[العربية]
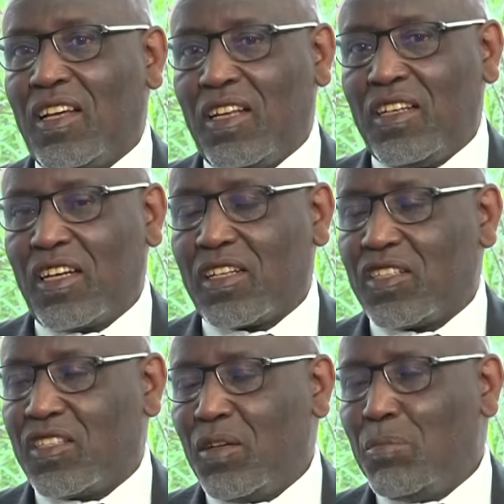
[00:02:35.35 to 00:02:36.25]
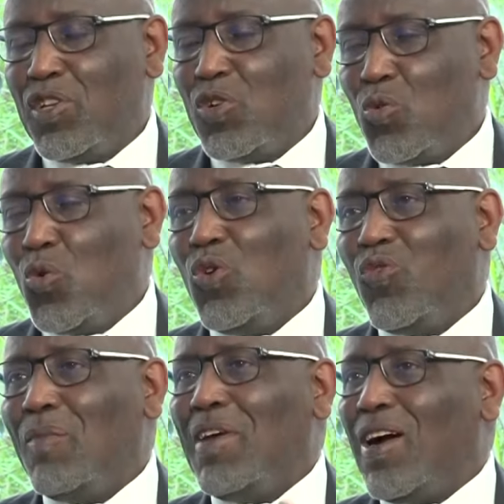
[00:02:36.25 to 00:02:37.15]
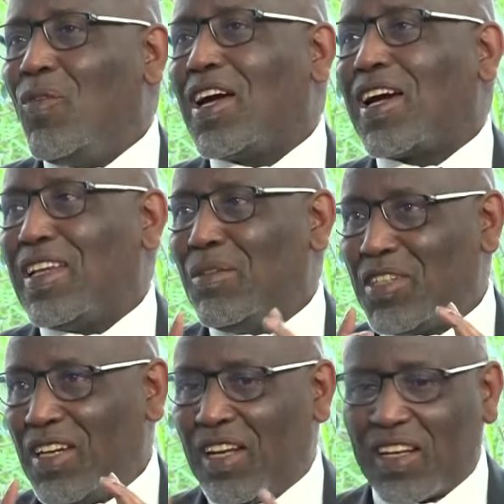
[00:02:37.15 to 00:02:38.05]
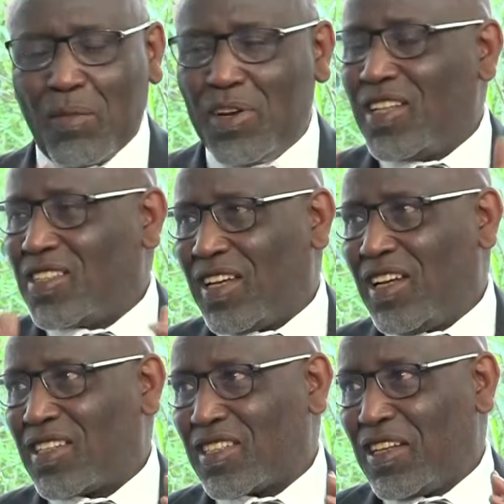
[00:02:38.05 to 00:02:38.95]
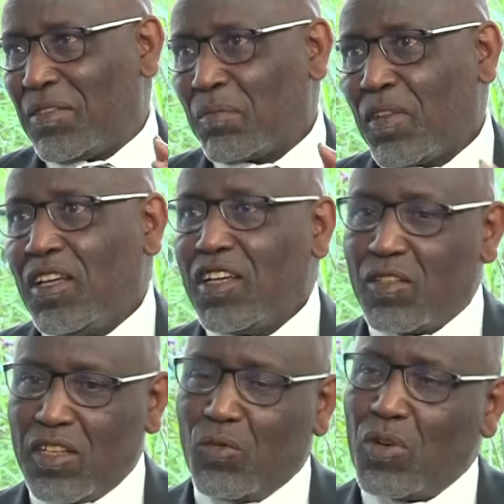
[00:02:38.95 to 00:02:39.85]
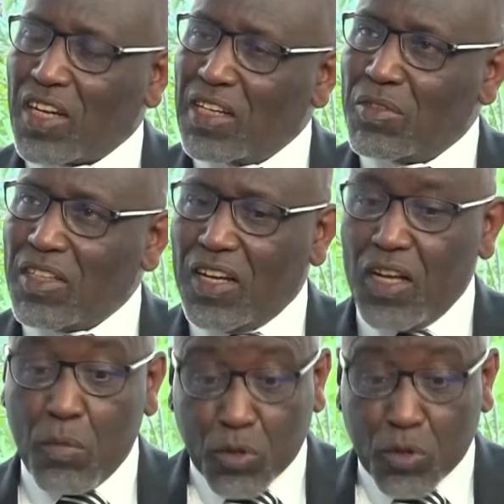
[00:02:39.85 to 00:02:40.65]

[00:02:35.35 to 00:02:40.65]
انك تبني الفه مع ورقه الامتحان قبل ان تقرا الاسئله كي تشد ورقه الامتحان